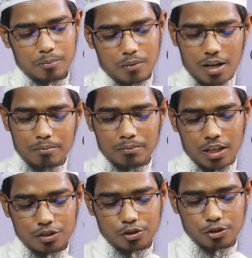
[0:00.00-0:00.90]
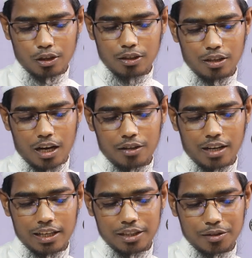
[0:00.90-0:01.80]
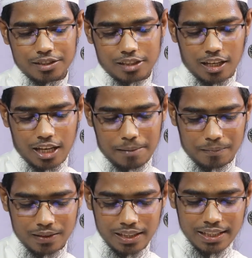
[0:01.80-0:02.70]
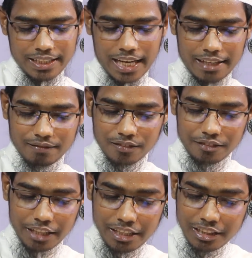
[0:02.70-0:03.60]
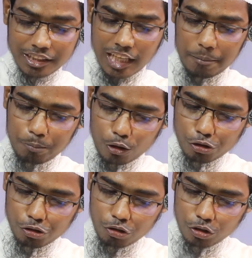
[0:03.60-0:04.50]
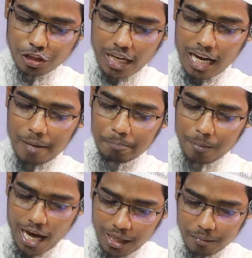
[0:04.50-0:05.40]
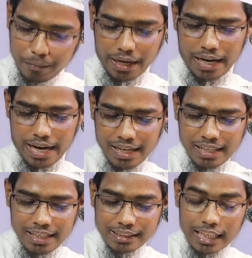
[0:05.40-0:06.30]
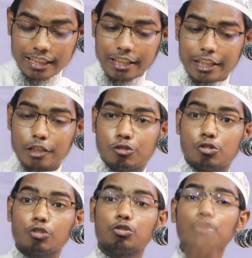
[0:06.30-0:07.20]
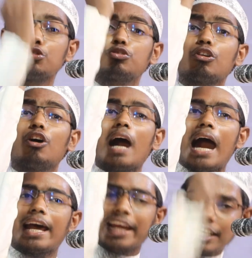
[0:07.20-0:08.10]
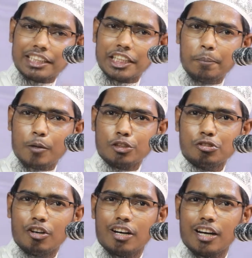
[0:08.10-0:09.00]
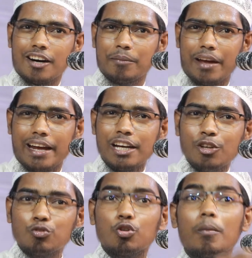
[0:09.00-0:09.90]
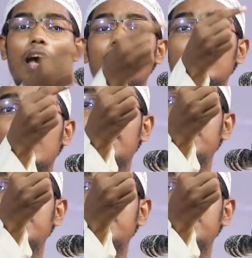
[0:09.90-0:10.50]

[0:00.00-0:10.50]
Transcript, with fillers: মোহাম্মদ সাল্লাহ আলী আসাল্লাম এই তিনটা প্রশ্ন যারা পারবে তাদেরকে চতুর্থ আরেকটি প্রশ্ন করা হবে তোমার রব